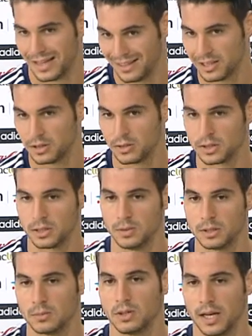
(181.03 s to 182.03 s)
dentro de sí
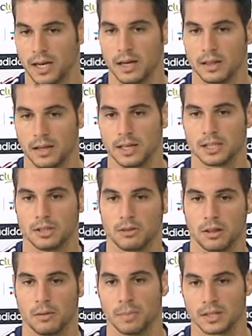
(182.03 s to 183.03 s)
mismo y analizar la
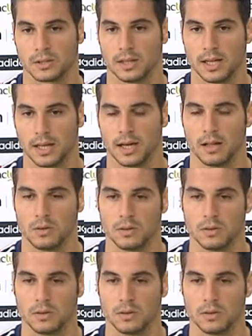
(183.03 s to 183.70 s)
situación personal de cada